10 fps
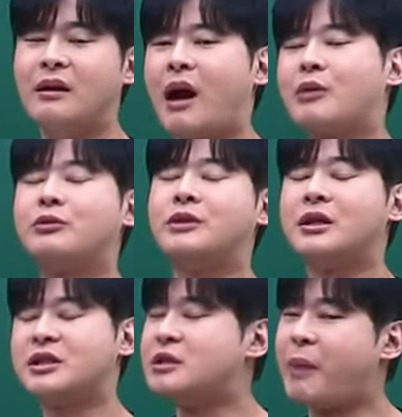하고
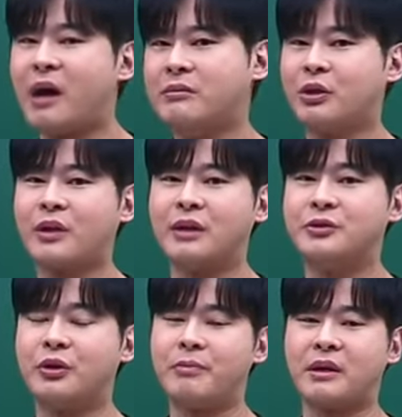그냥 지 마음대로
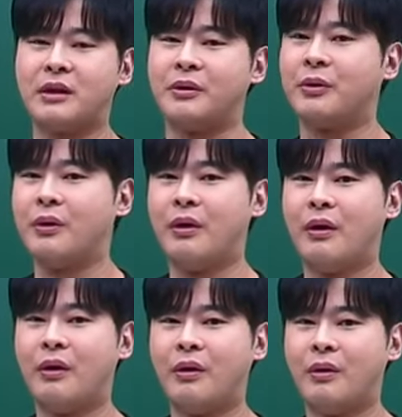단정을 빡 내려.
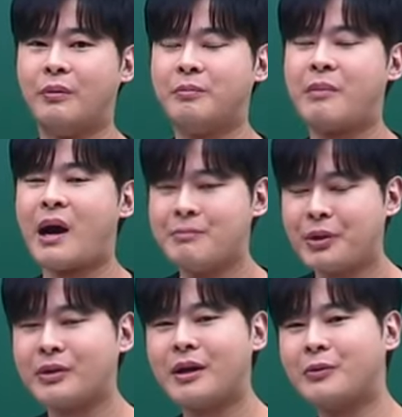마음
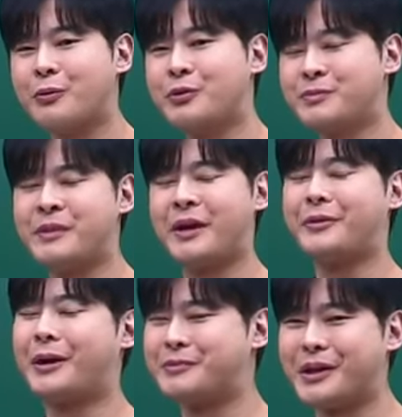편하고 싶나요?
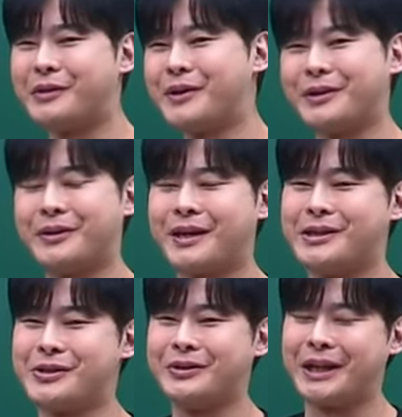갑자기 왜 그런
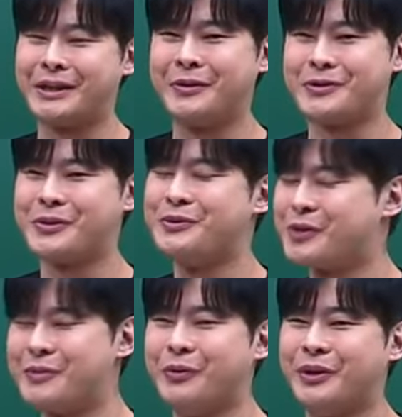단정을 내리는 거죠?
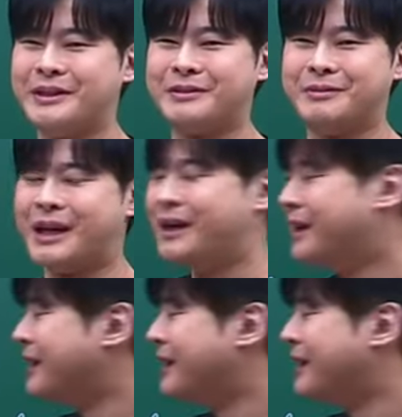잘 모르겠습니다.